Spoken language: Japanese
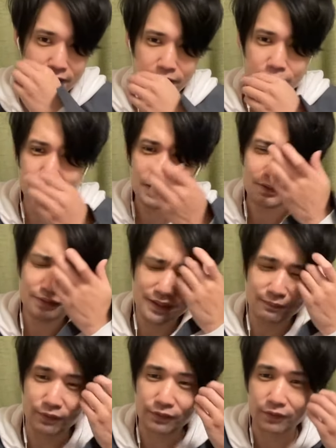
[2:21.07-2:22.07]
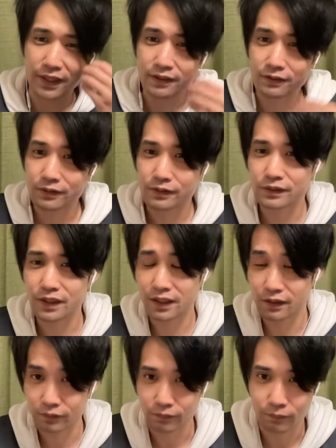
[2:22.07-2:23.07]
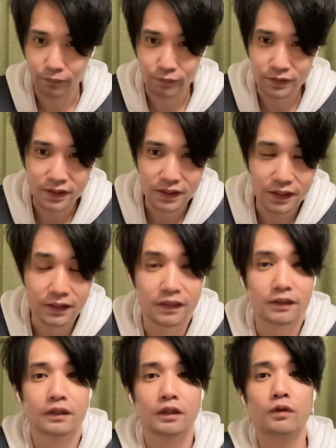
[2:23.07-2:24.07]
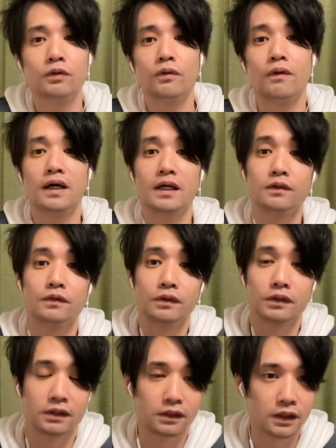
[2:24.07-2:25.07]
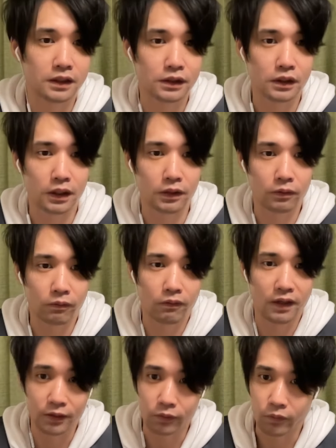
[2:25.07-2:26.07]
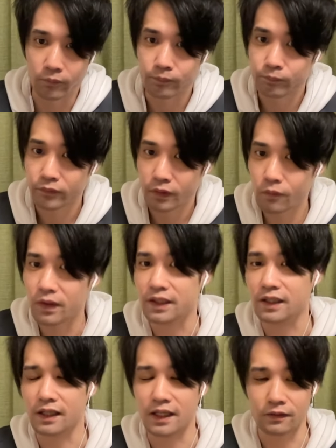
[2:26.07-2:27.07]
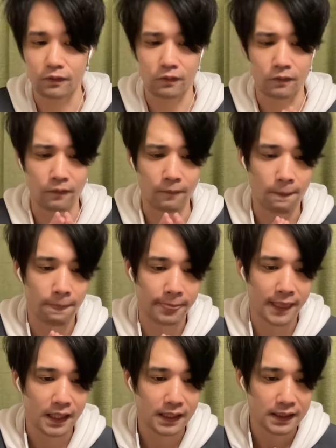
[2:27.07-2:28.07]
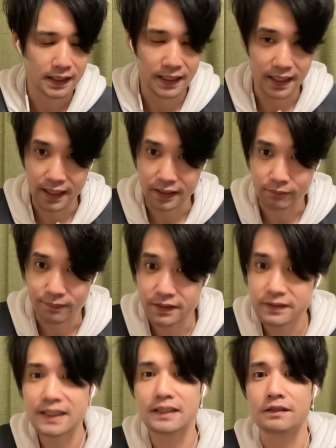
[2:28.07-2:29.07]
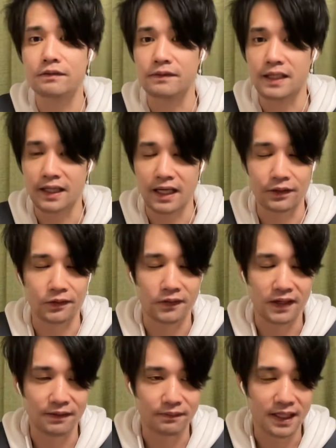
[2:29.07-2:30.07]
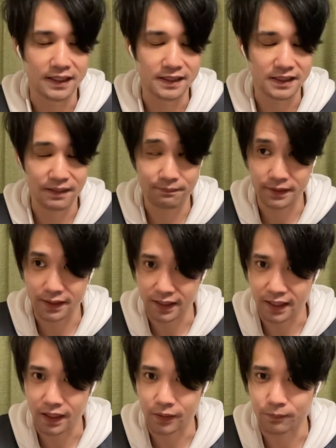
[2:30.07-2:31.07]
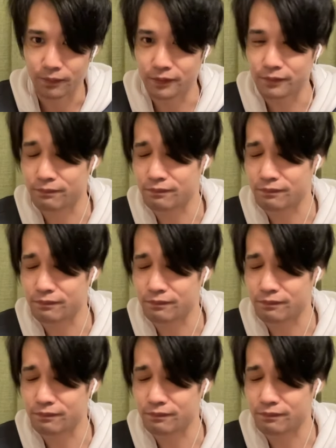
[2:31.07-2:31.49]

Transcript: 詳しくはね、僕の X アカウントをフォローしていただけるとわかるんですけど、あの、今回ね、あの、えっ、ー、と、ミクチャっていうね、あの、ライブ配信アプリで、あの、僕